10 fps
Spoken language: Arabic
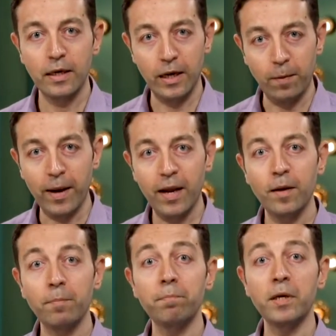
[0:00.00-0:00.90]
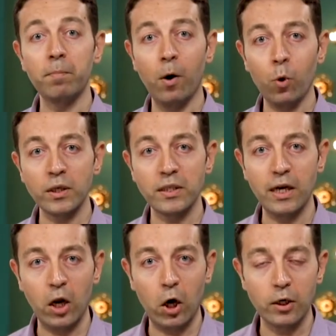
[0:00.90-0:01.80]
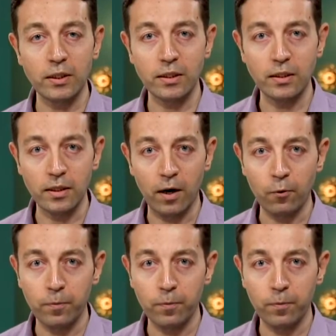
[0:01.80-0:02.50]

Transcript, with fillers: المال بيبوظ علاقات كتير